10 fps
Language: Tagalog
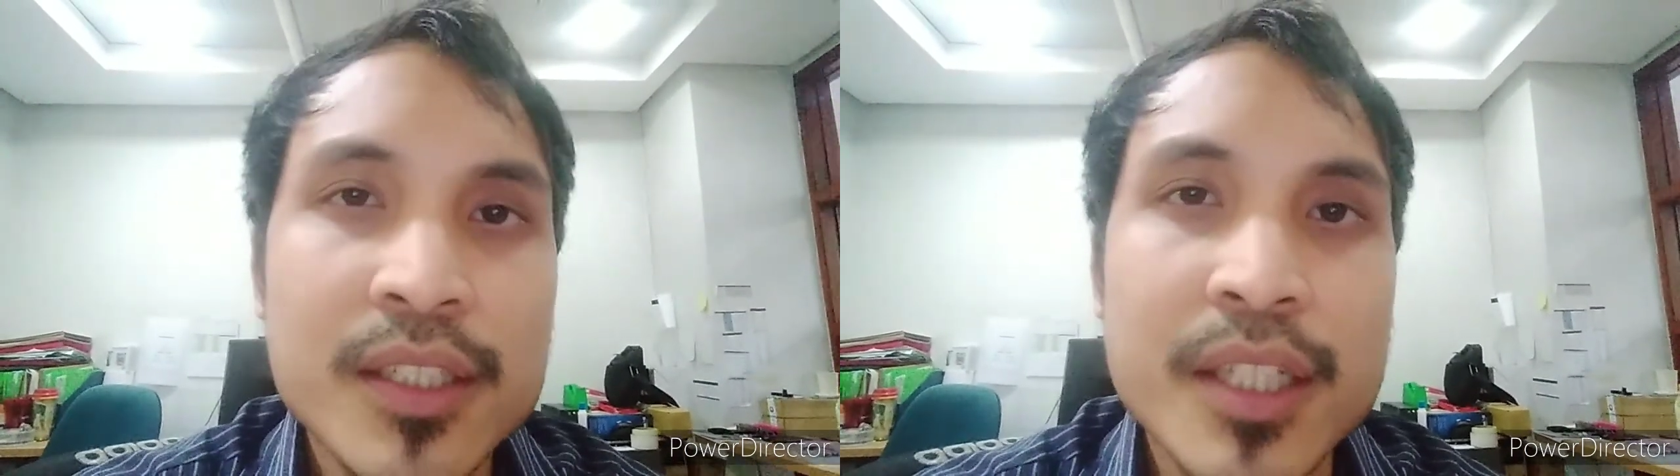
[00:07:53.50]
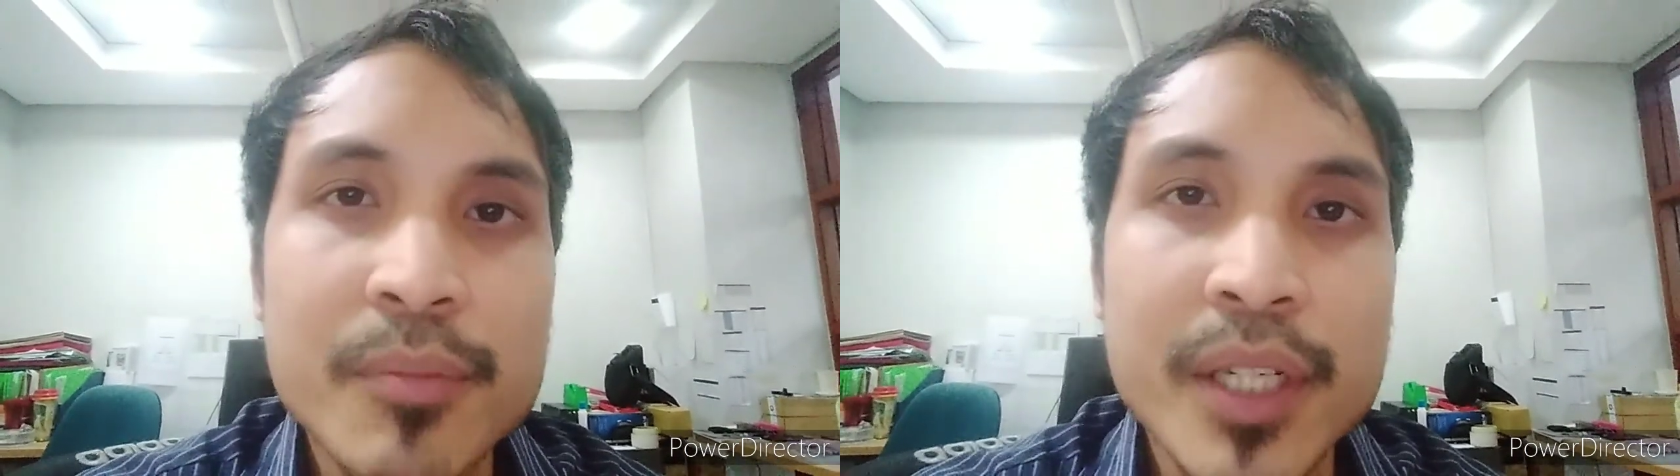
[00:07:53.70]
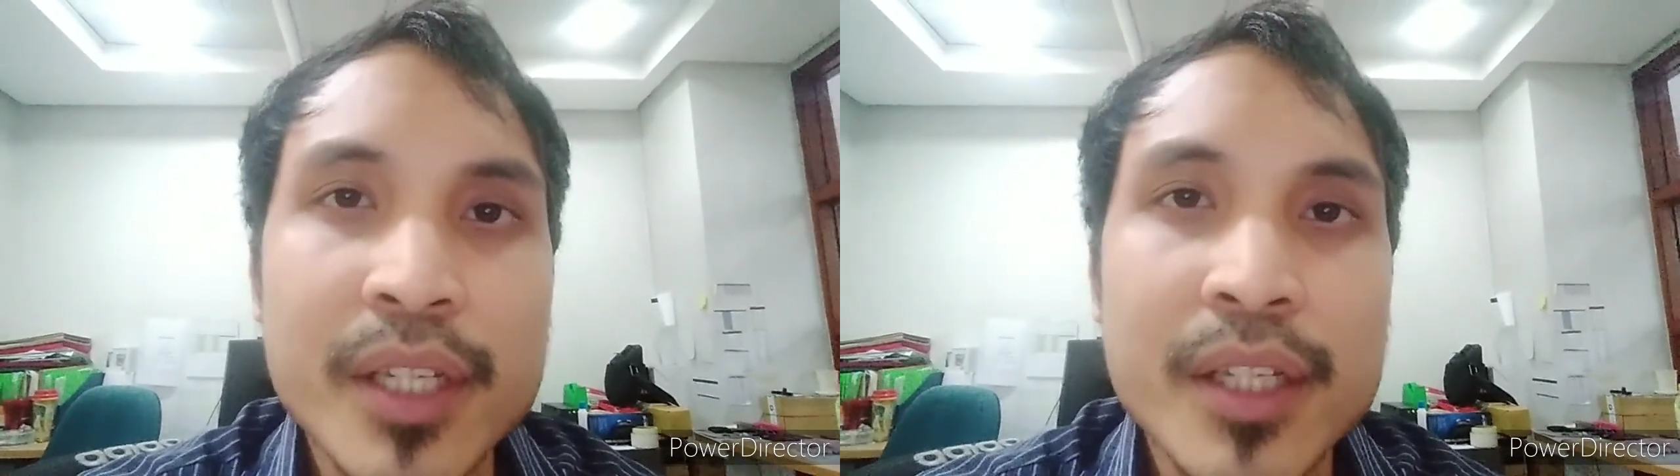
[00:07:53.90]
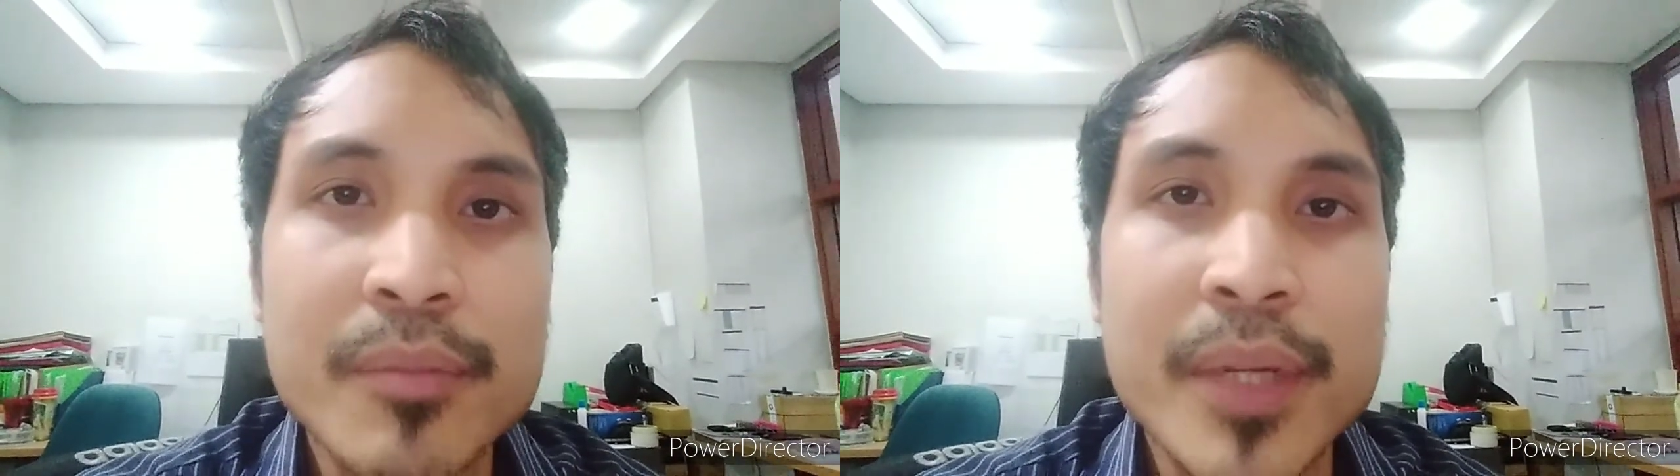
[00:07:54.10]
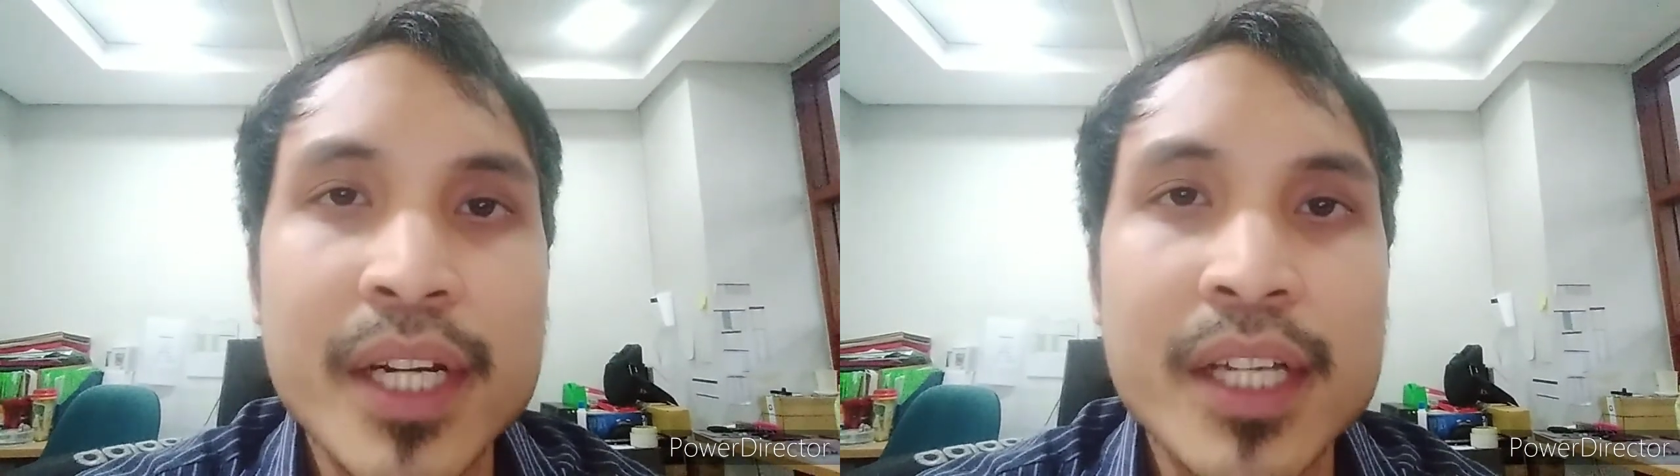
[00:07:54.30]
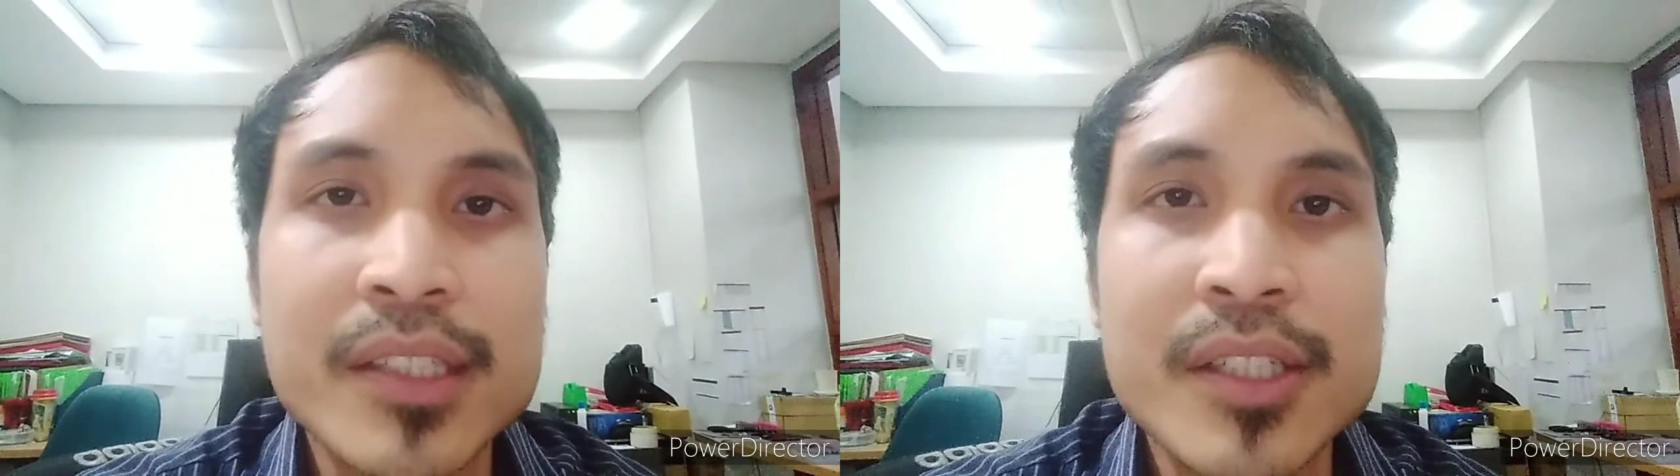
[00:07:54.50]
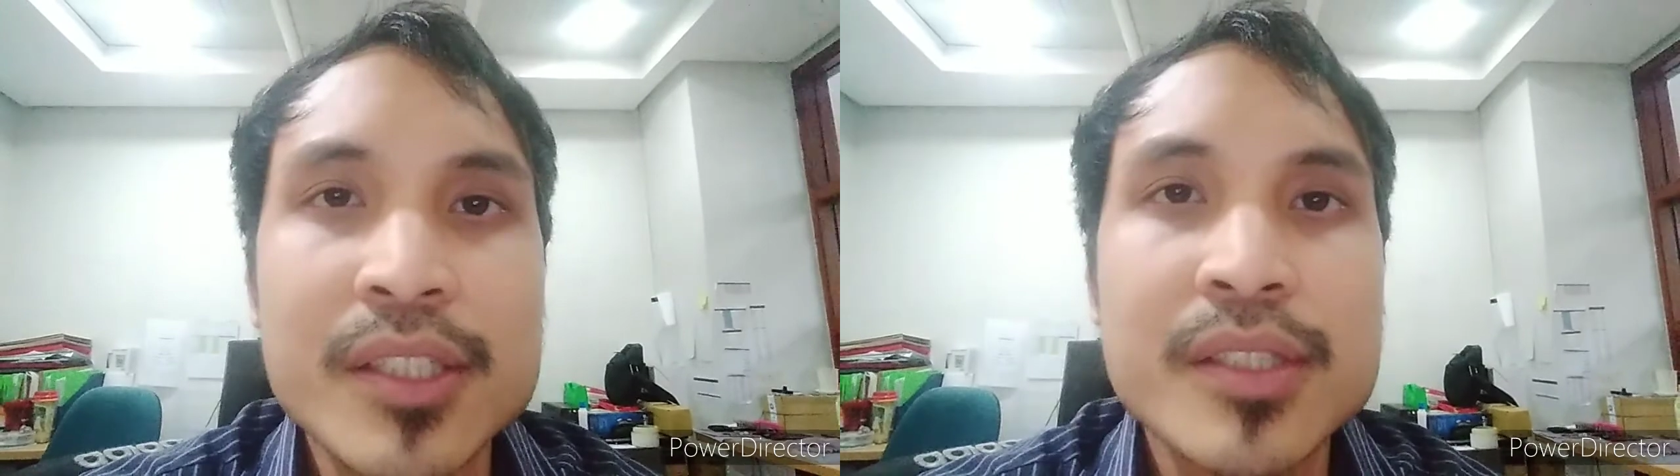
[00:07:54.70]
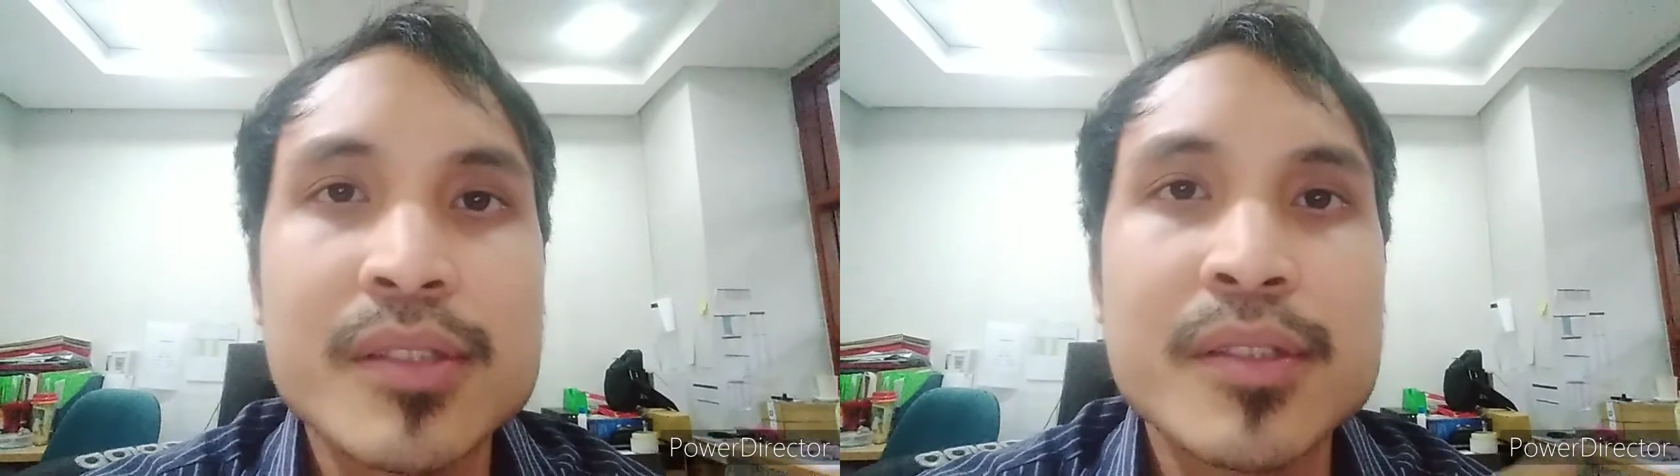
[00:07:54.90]
syempre para at
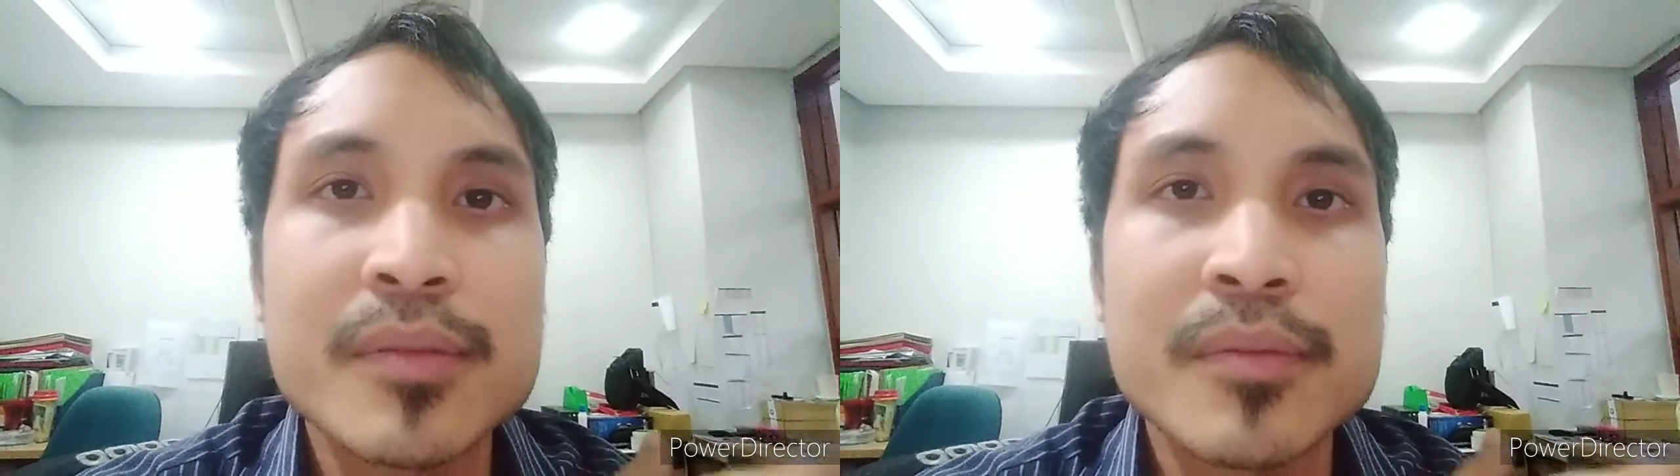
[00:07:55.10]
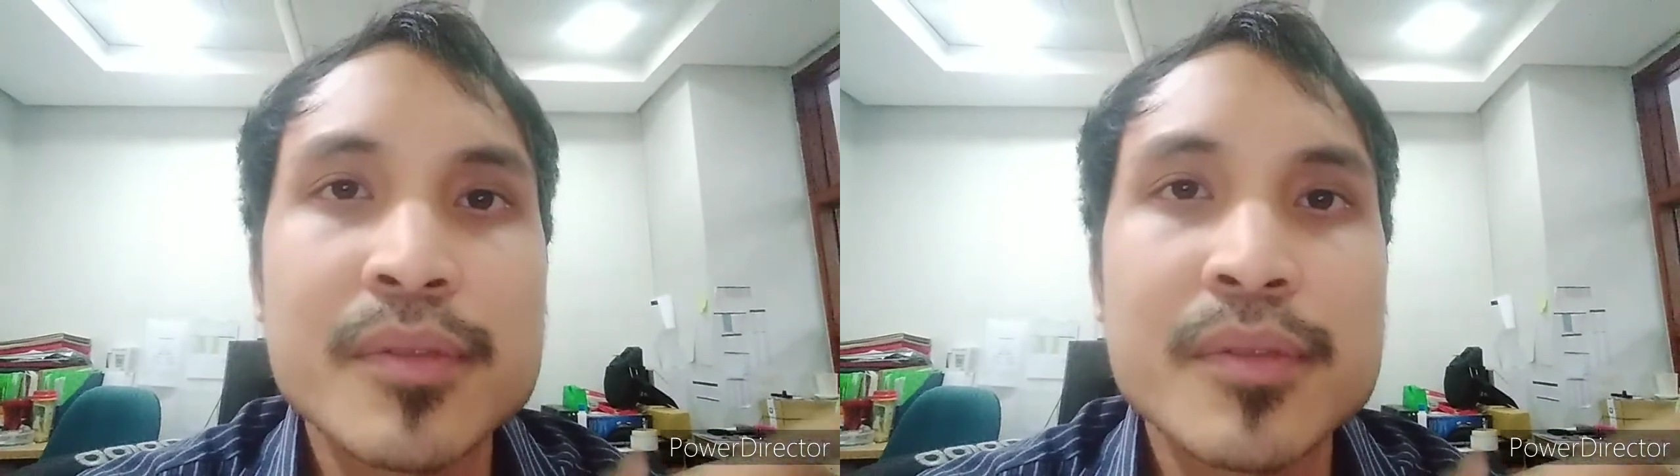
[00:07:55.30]
least